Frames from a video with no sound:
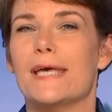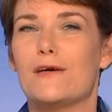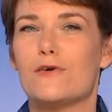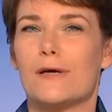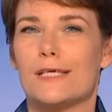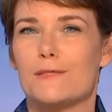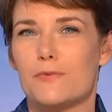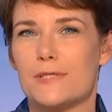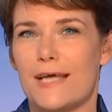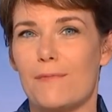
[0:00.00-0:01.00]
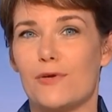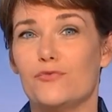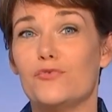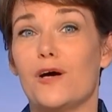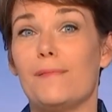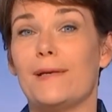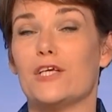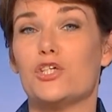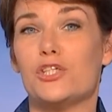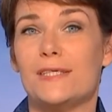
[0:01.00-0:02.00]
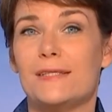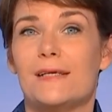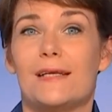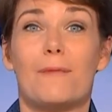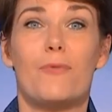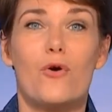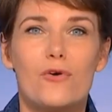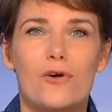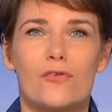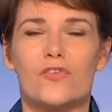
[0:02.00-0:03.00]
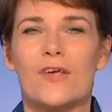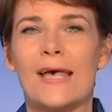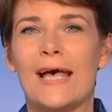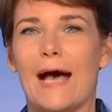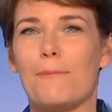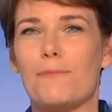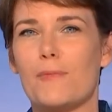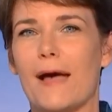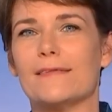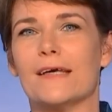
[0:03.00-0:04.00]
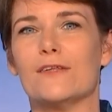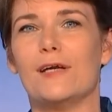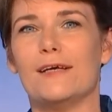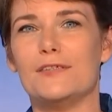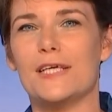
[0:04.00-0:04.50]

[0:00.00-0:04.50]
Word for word: éco-responsable, tout comme la Chine, la brocante. À Pleumartin, dans la